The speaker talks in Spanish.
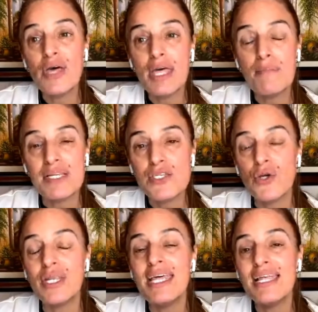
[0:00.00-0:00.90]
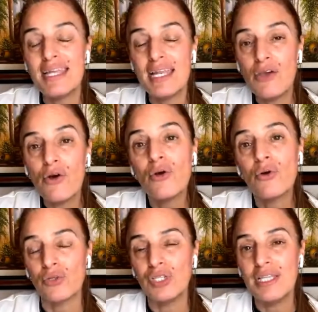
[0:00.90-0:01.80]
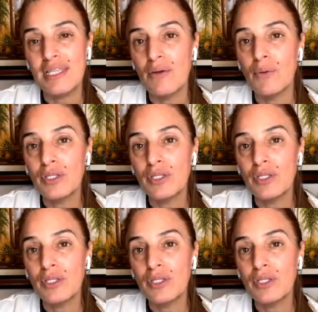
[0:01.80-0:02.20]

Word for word: de depresión y deterioro cognitivo.